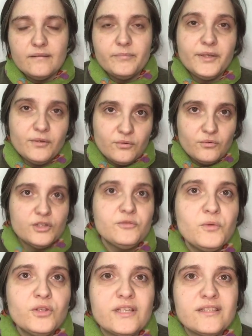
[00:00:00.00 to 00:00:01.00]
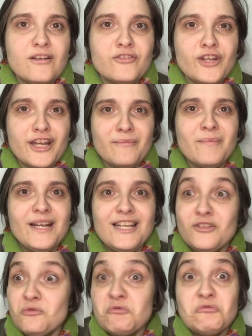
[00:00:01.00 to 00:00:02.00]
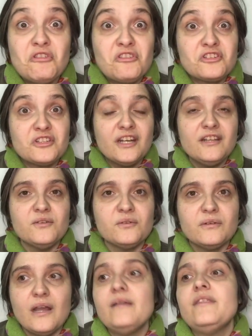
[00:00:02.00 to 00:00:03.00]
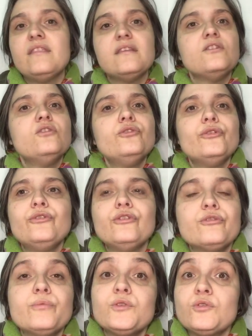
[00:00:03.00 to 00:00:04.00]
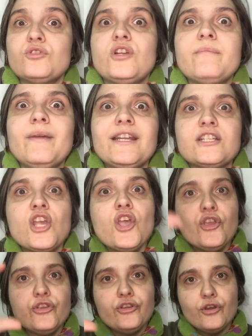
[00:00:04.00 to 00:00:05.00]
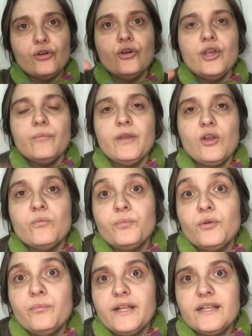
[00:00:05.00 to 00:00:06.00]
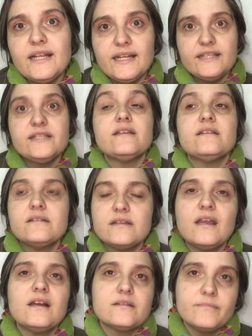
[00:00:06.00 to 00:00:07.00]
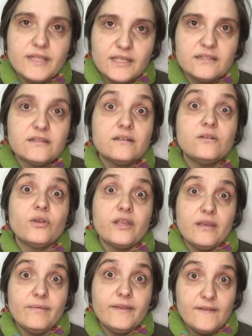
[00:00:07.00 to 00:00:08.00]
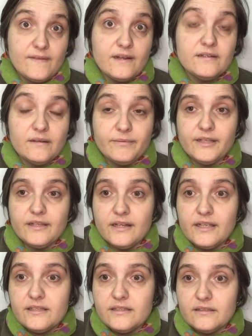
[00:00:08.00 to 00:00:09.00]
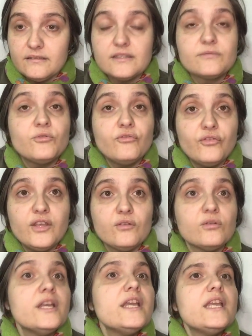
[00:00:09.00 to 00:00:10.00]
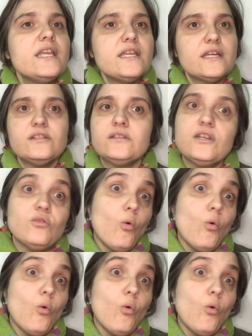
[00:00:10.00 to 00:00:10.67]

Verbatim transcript: pero no explotas a los animales, no es necesario. Ah, decir, no, no, yo no exploto a los animales, yo me compro un brick de leche. hijas mías, lo que lleva detrás el brick de leche es muy feo. Y ya está, y